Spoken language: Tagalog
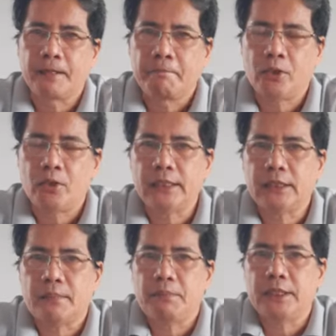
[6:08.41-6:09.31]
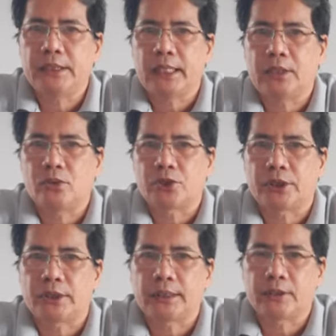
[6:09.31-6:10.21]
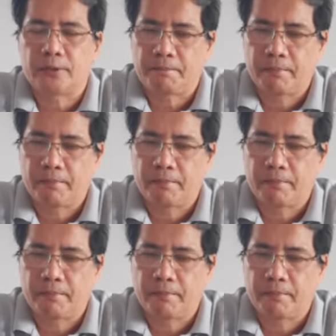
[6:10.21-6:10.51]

pero na-establish niya itong church na to.